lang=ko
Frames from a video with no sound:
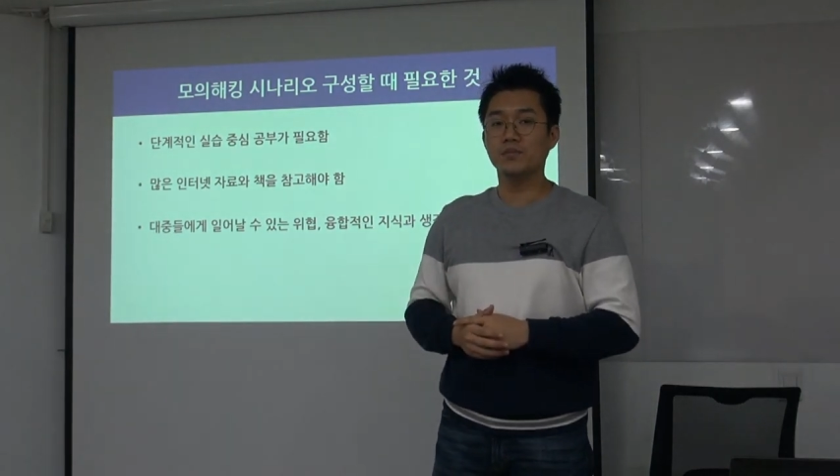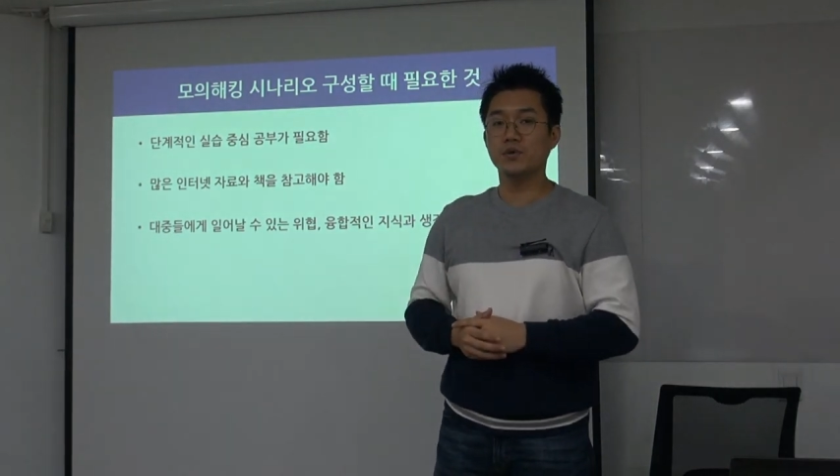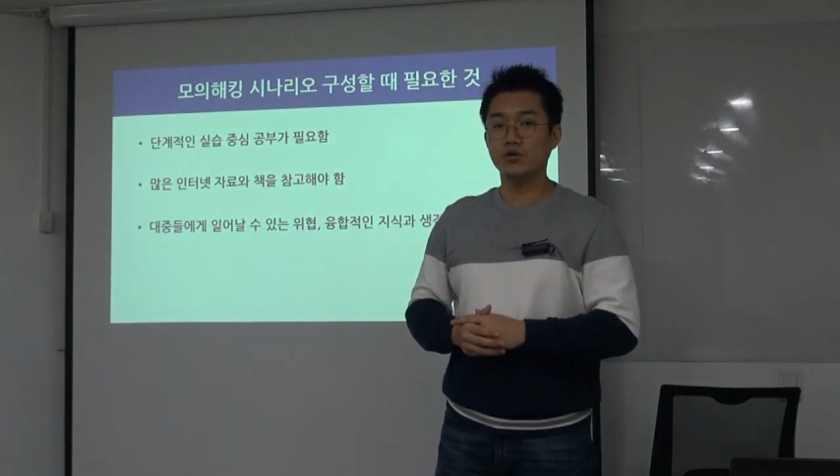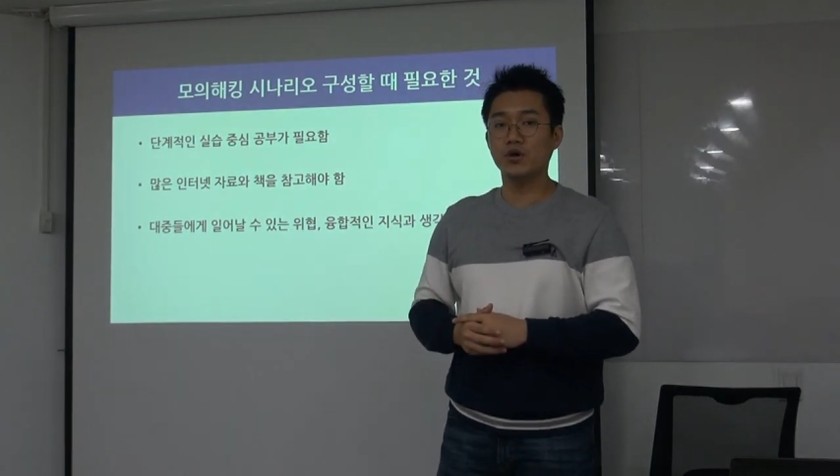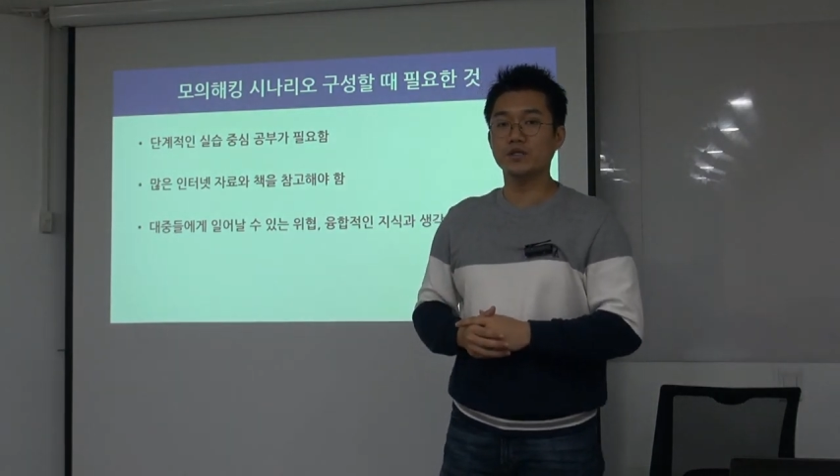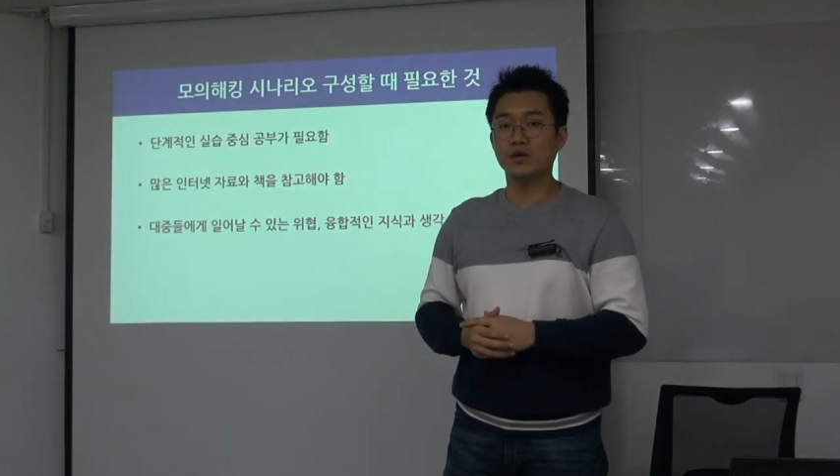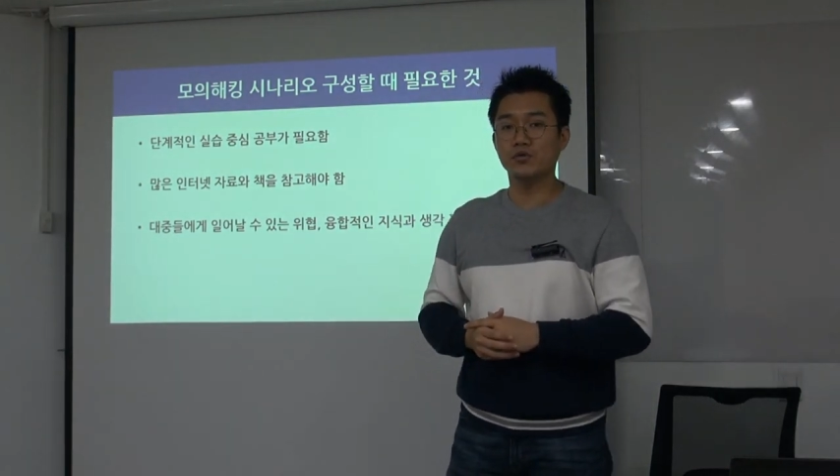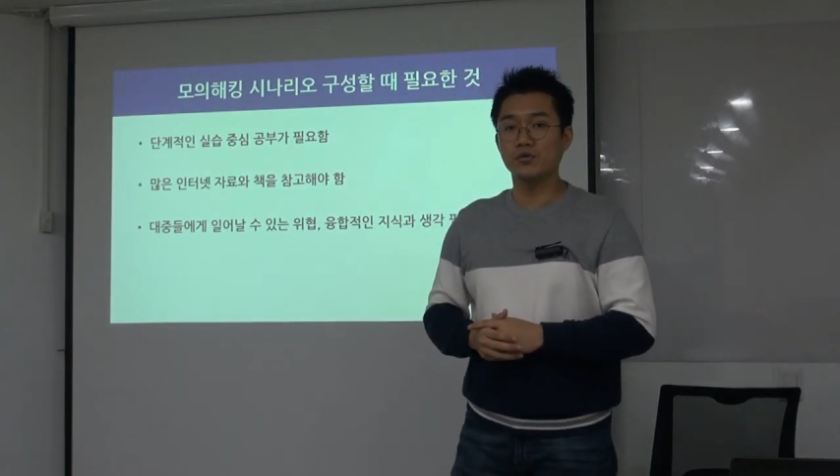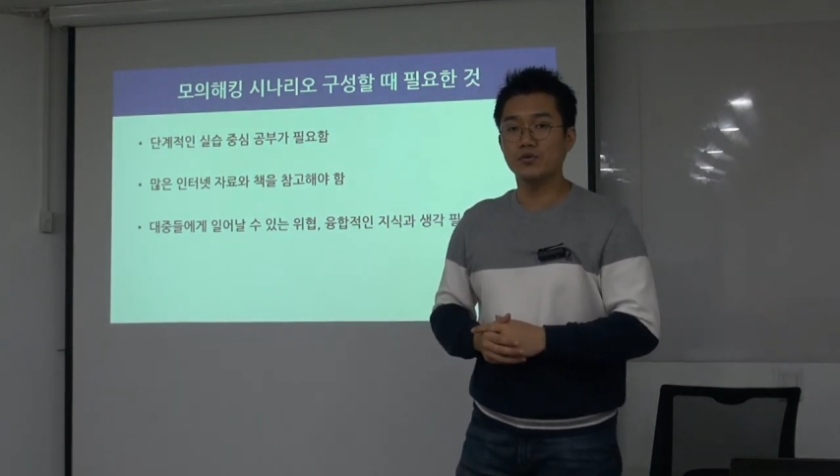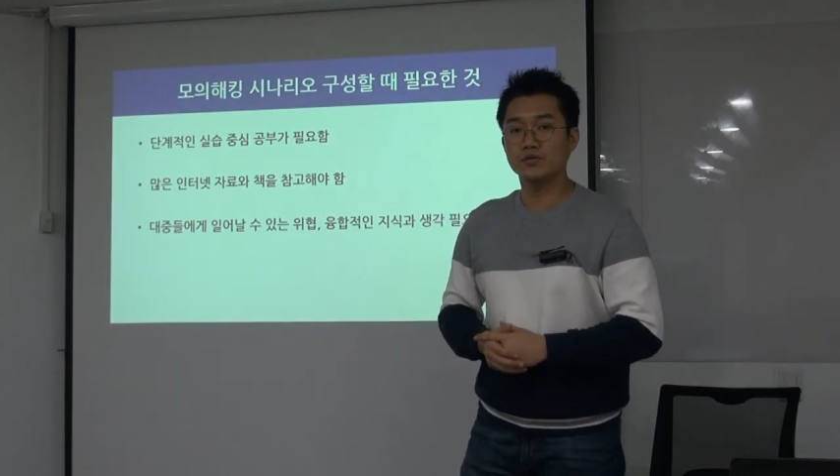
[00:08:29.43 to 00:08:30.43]

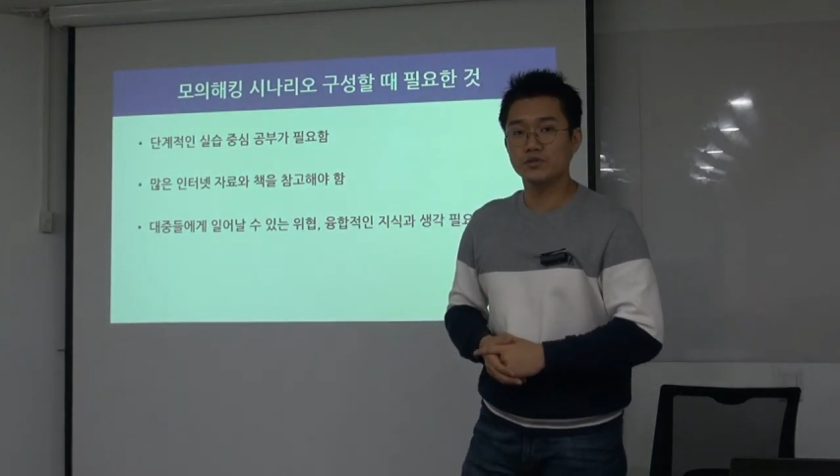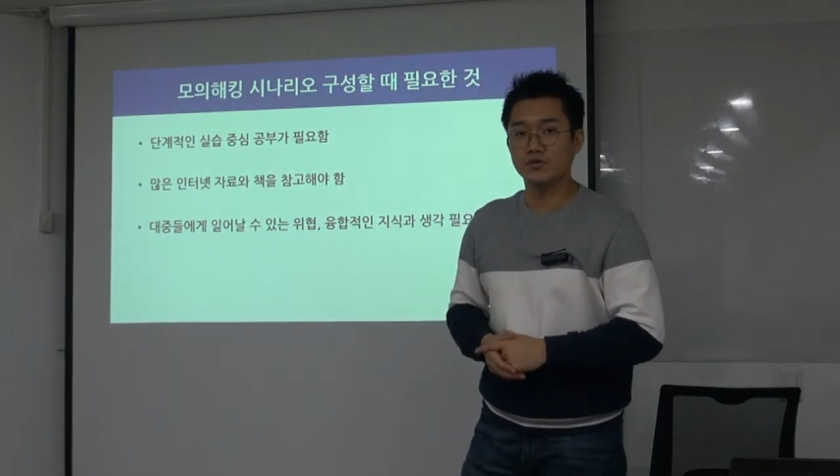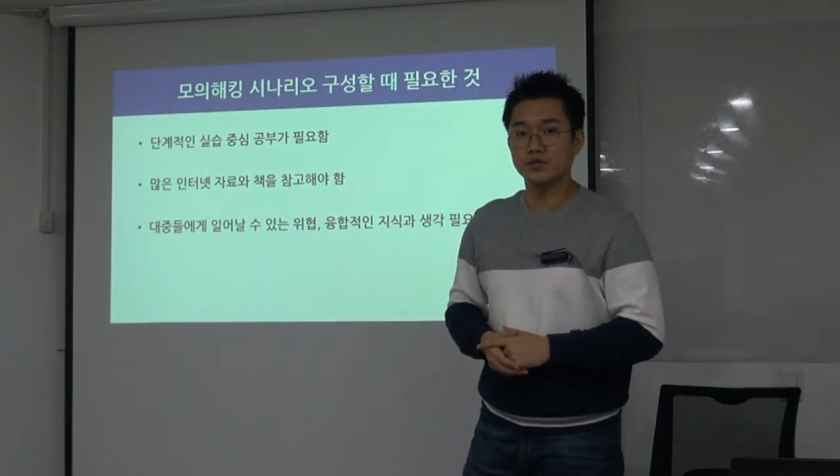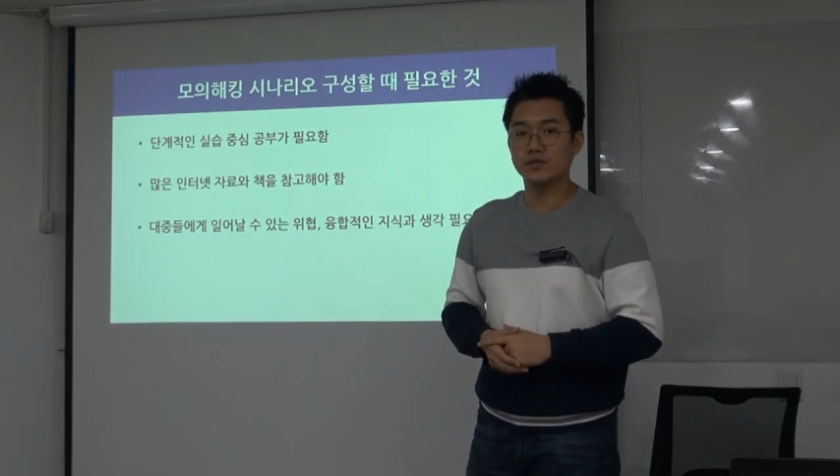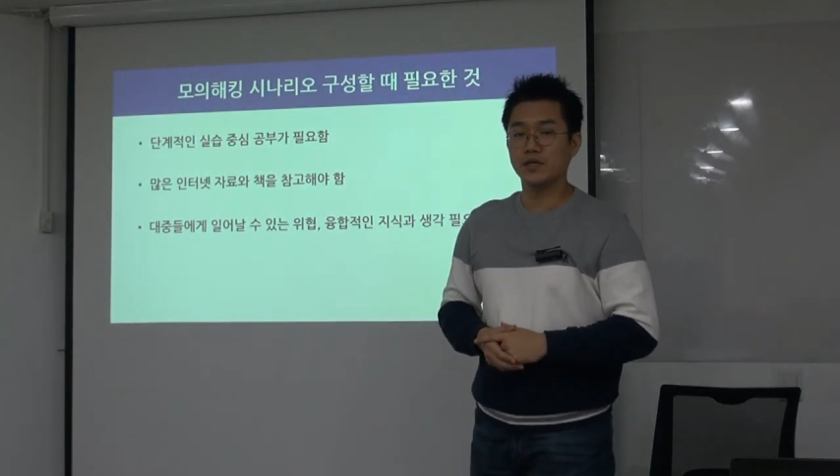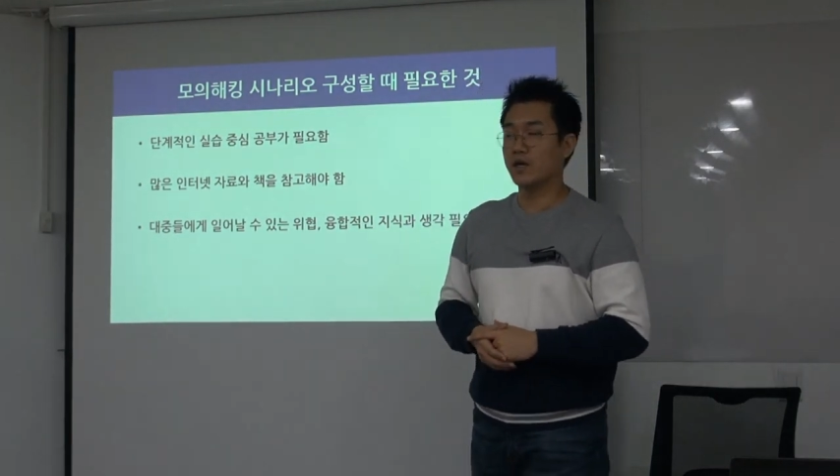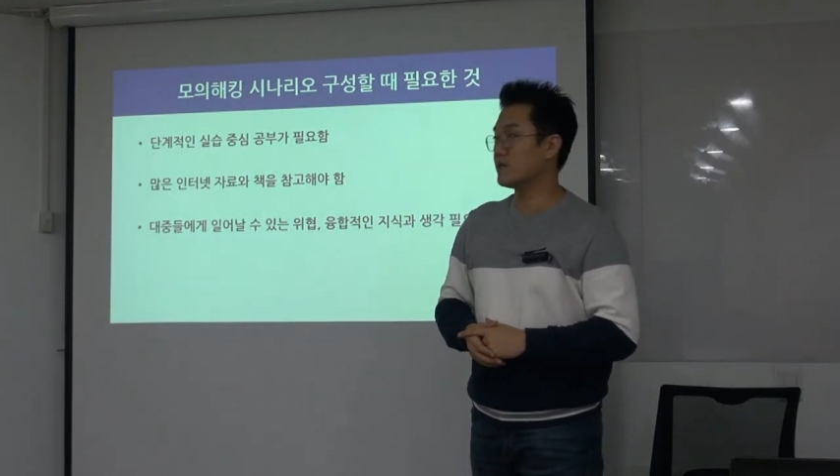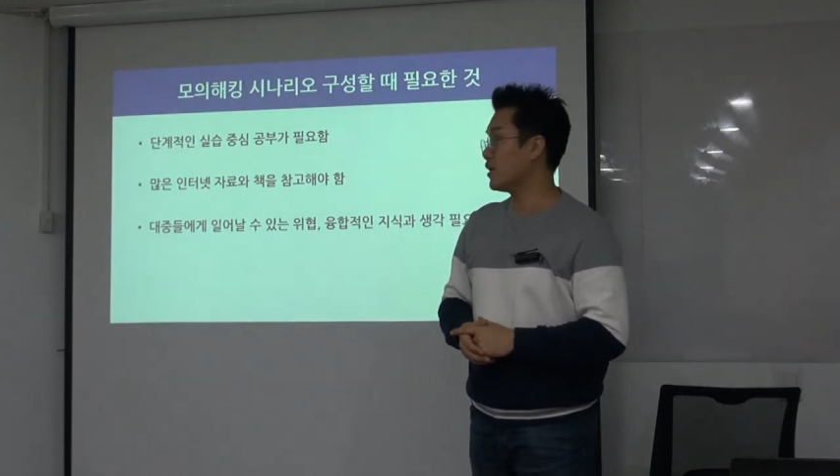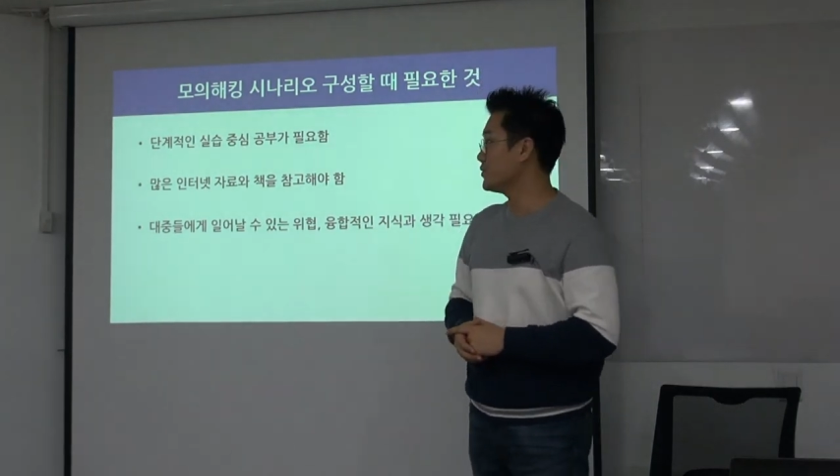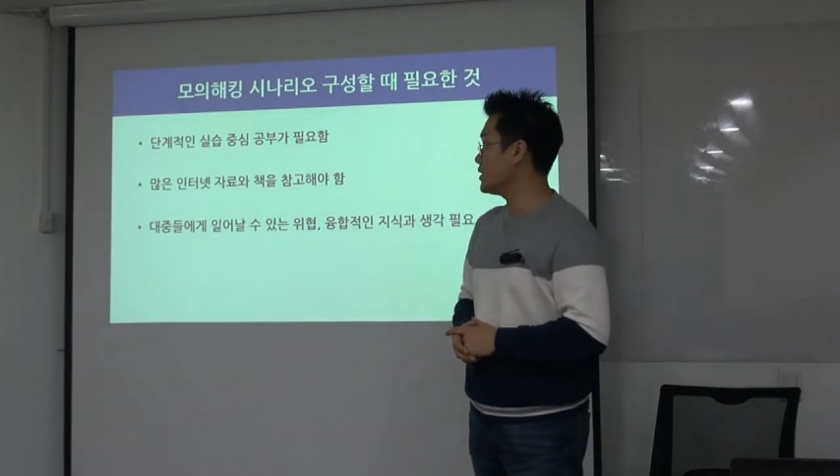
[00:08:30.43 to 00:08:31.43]
필요하다고 저는
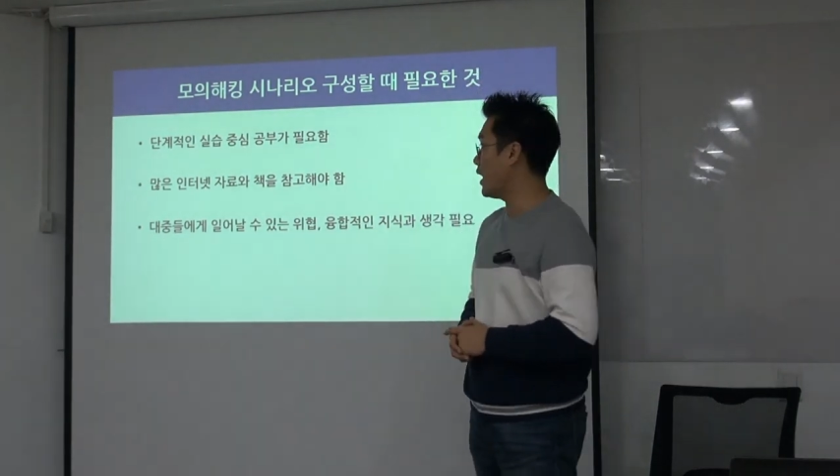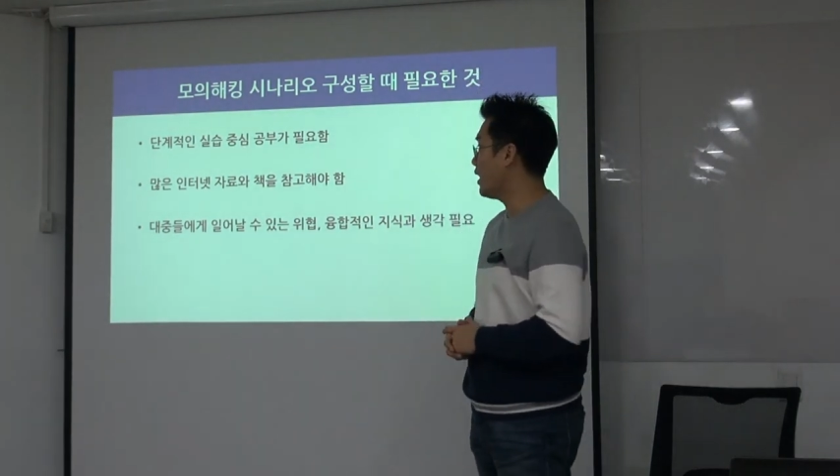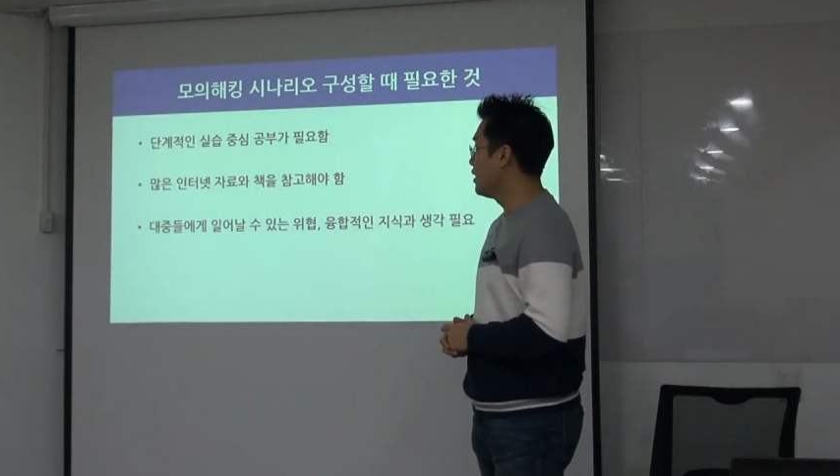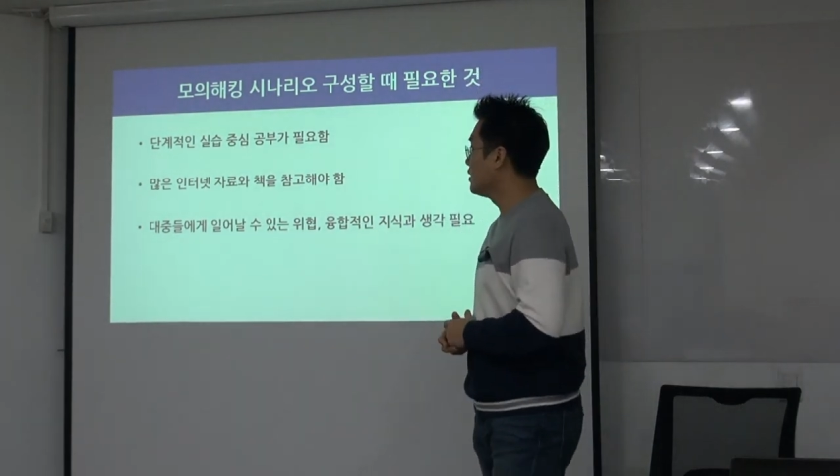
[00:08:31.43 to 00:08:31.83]
생각을 합니다.